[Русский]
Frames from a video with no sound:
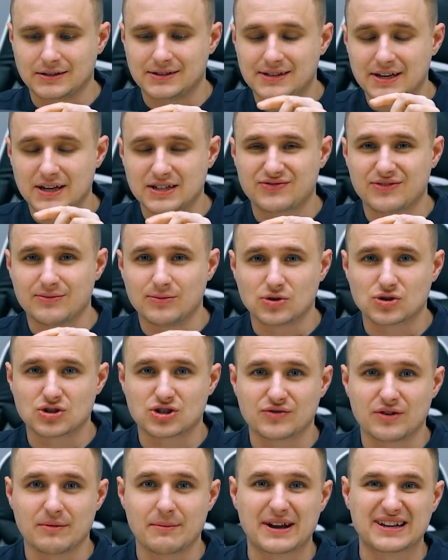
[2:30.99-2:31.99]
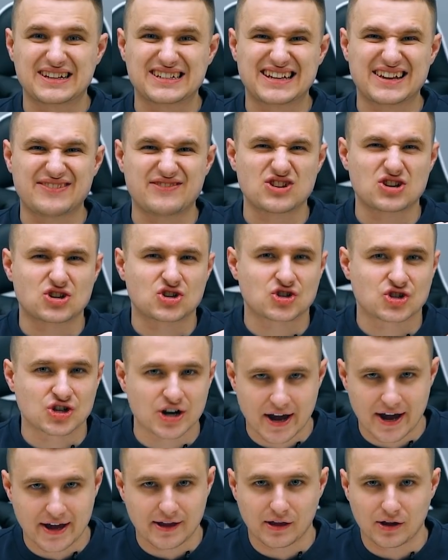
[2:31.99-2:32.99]
Здесь вы можете выбрать
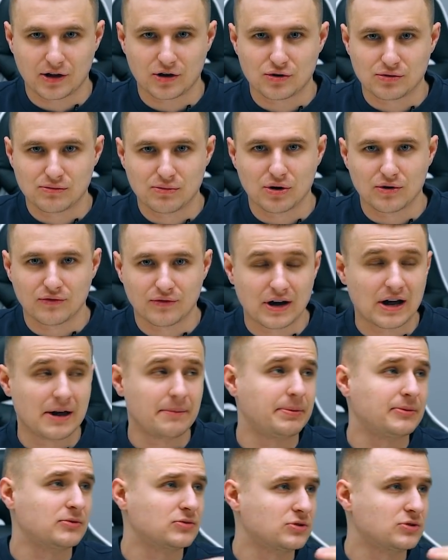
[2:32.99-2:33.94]
совершенно любой вейп и